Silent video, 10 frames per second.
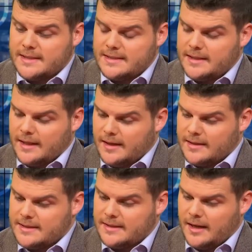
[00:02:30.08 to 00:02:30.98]
c'est un,
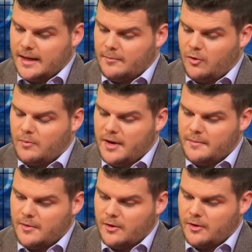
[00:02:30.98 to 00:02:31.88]

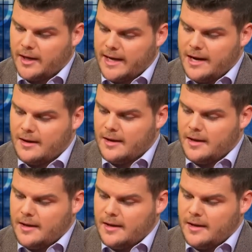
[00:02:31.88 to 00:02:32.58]
problème réel.